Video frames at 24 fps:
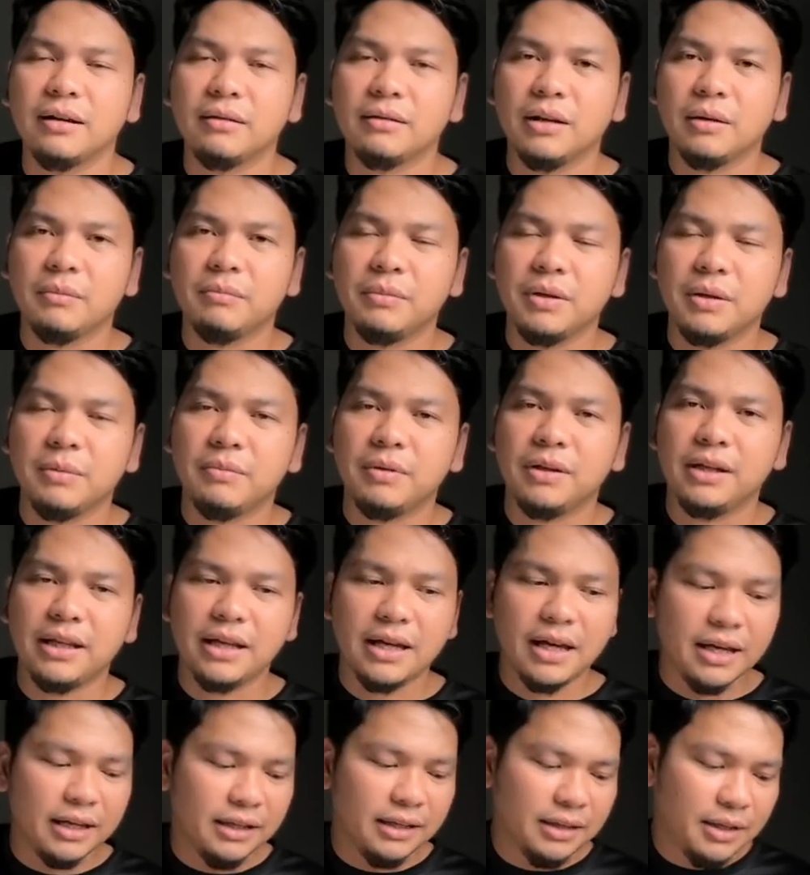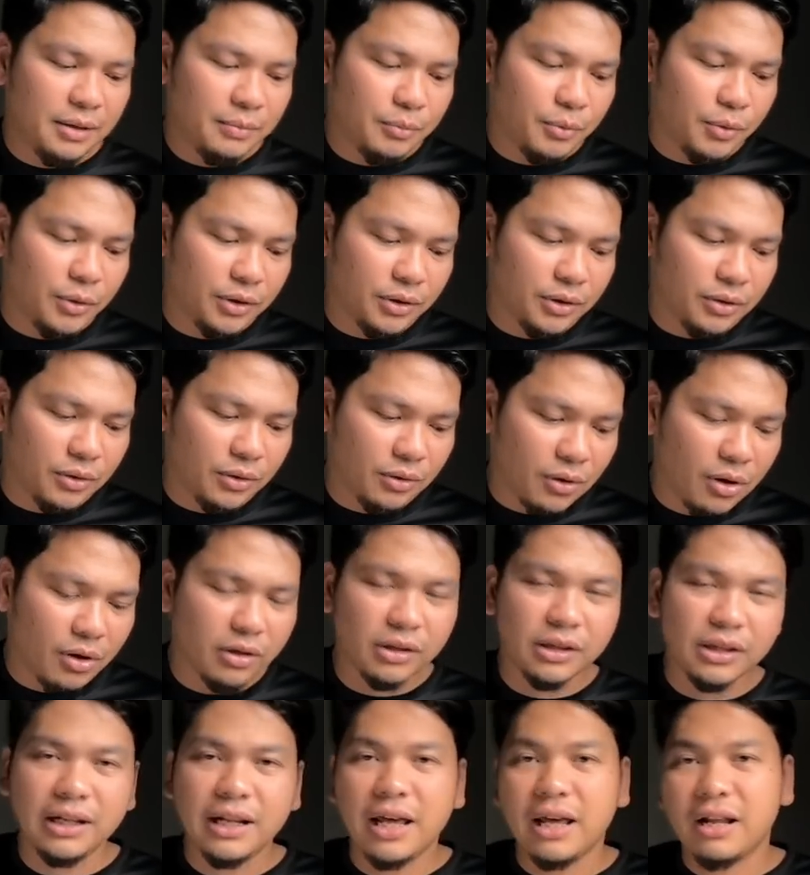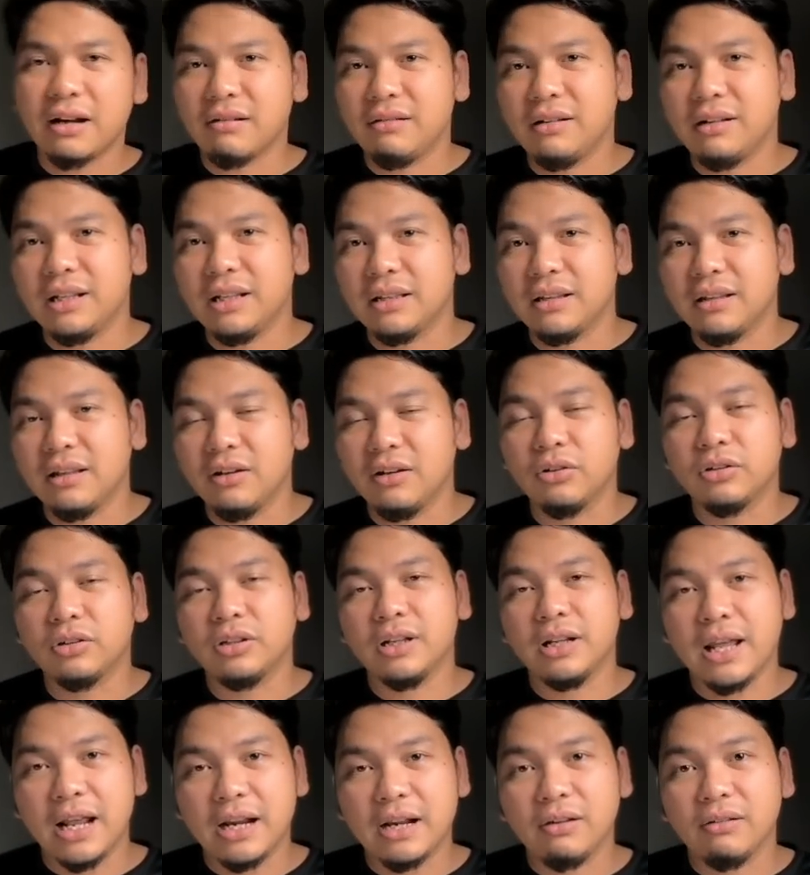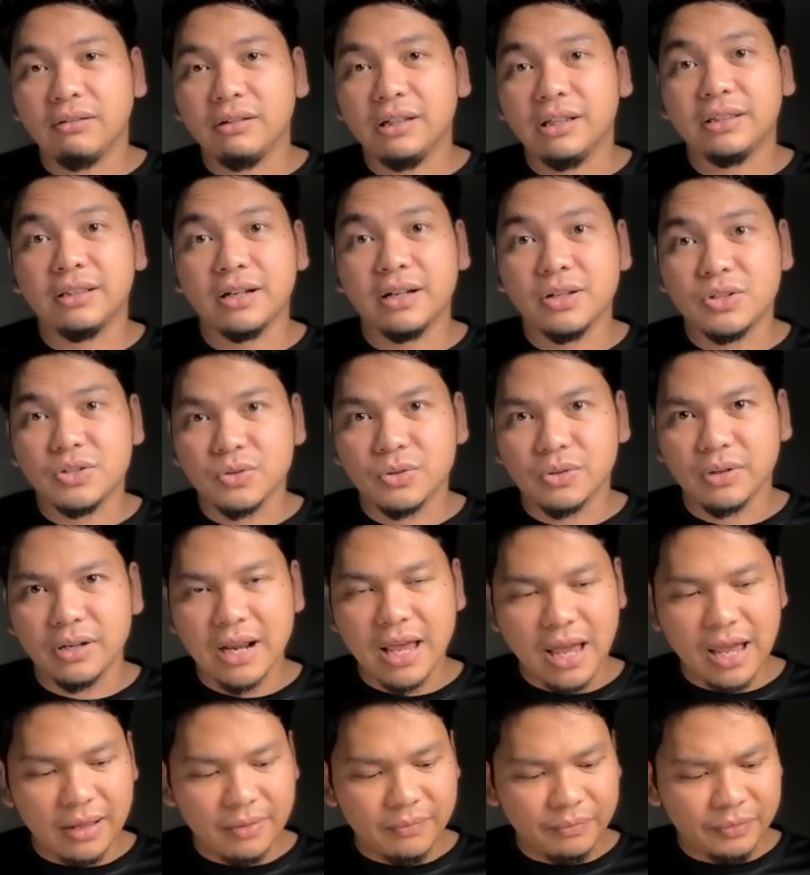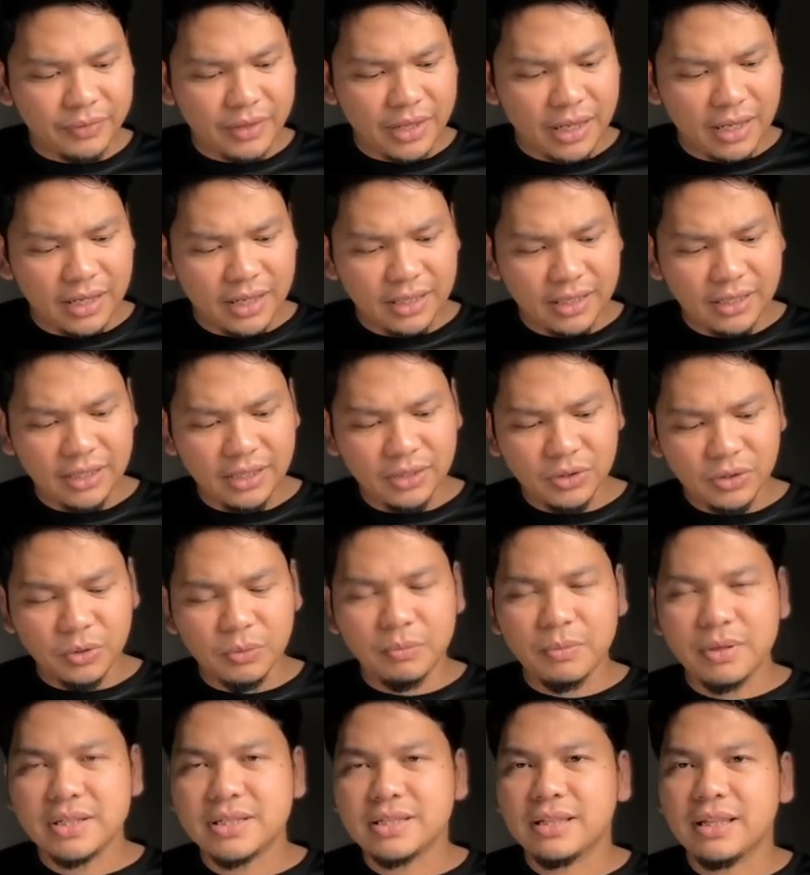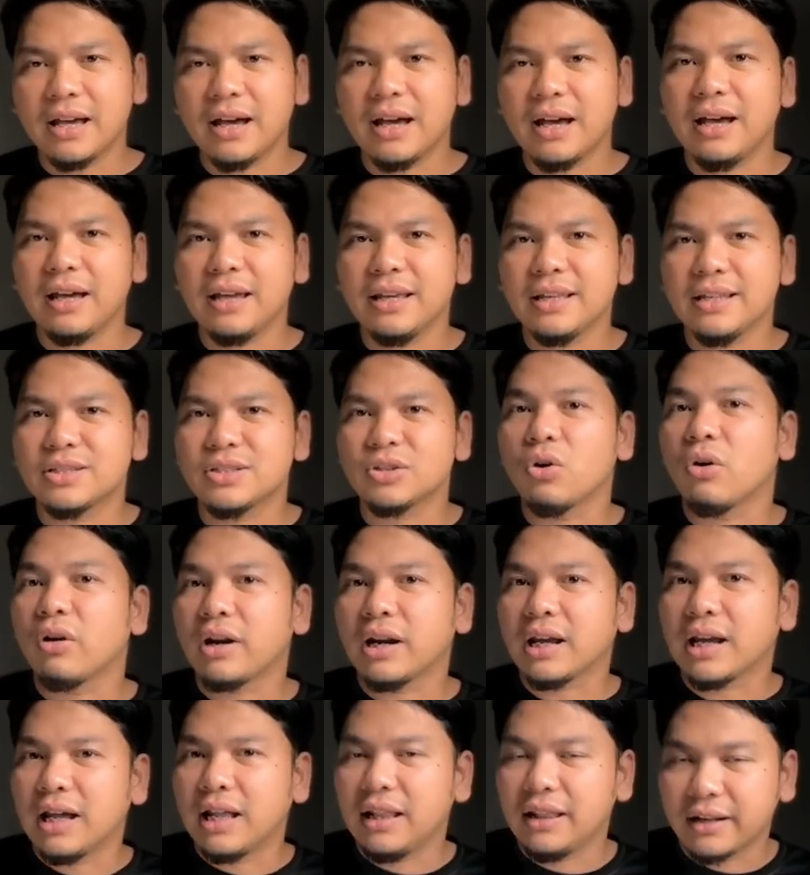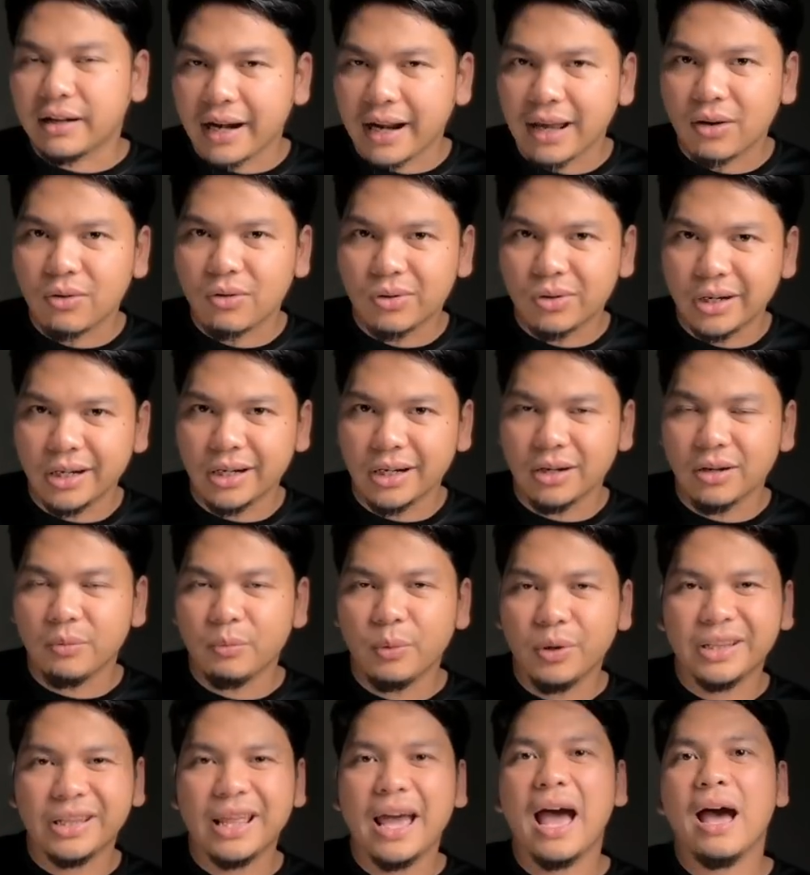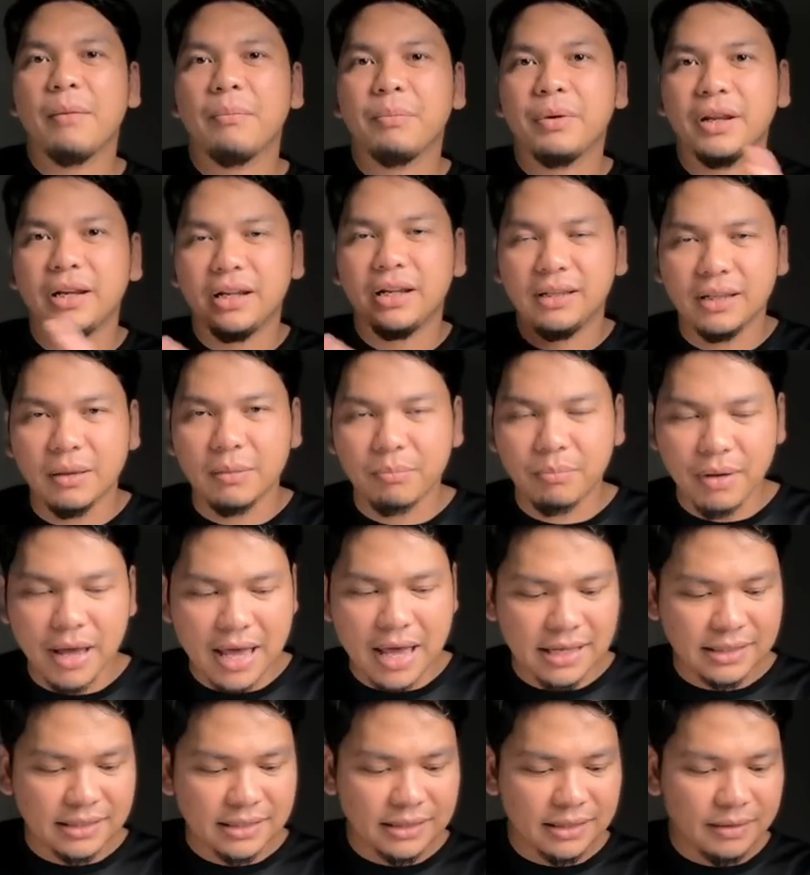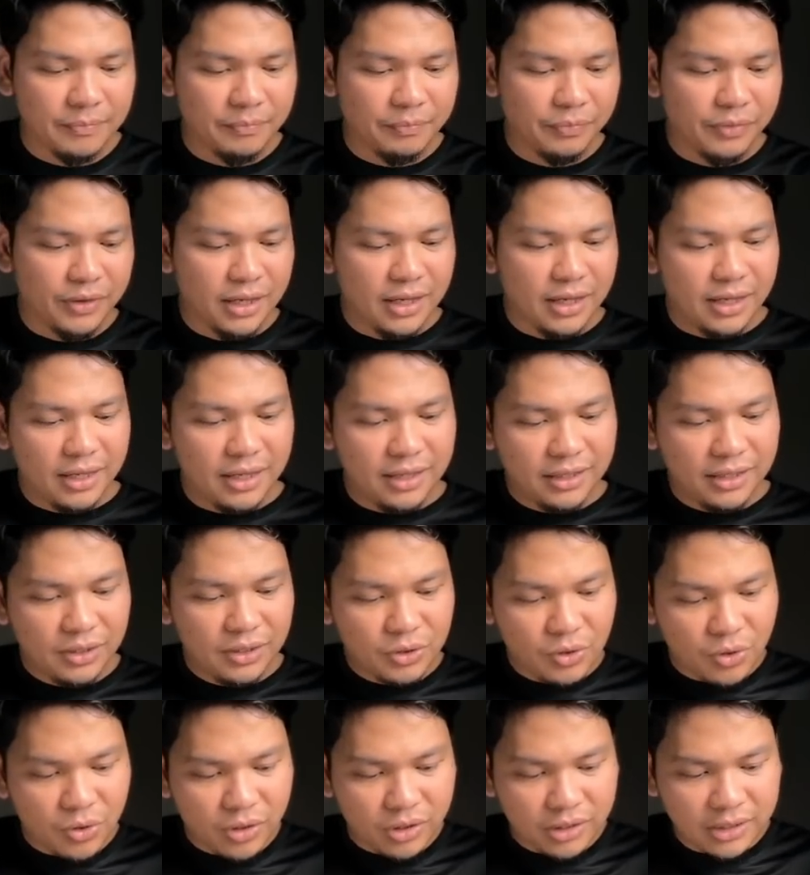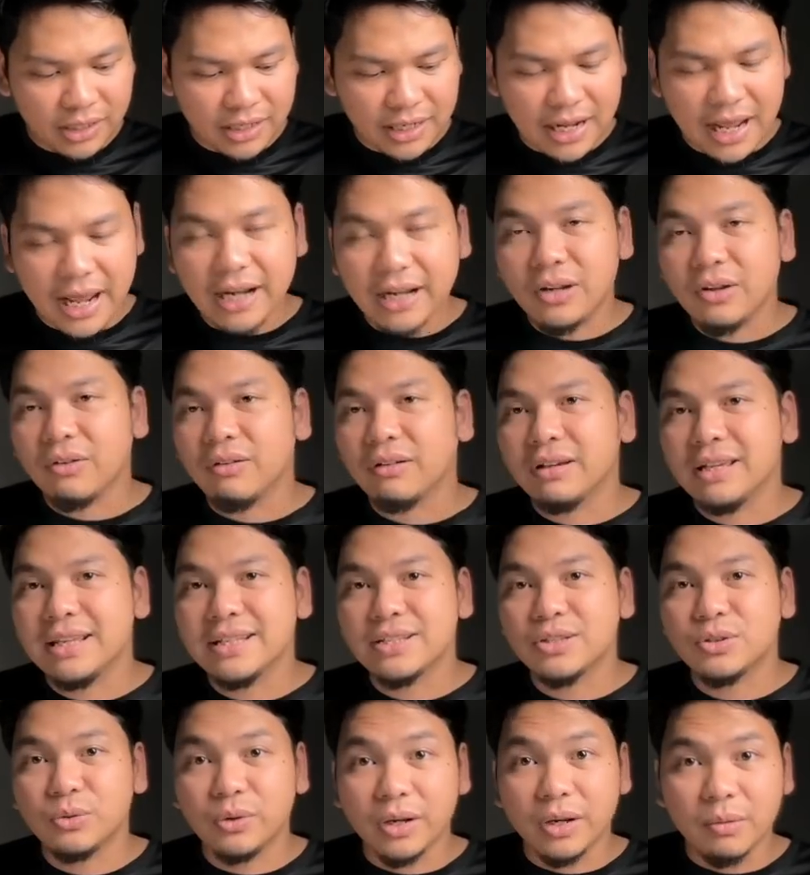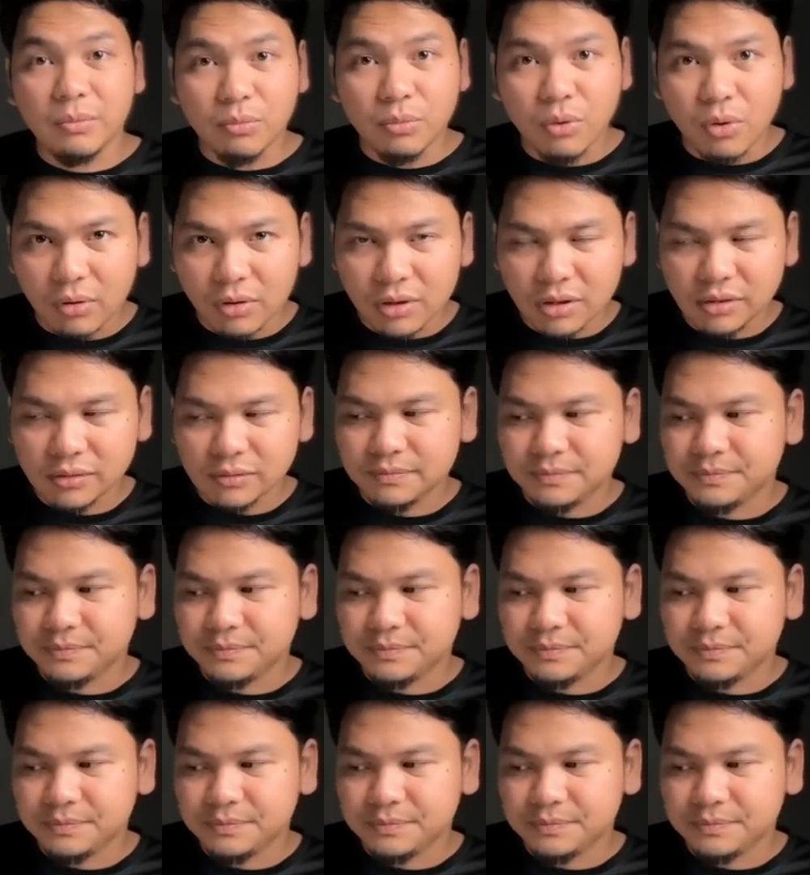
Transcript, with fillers: ng Biblia, hindi po ito ordinary lit, ordinaryong literature lang. Hindi ito basta historical record of what happened in the past. Hindi ito ordinaryong history book.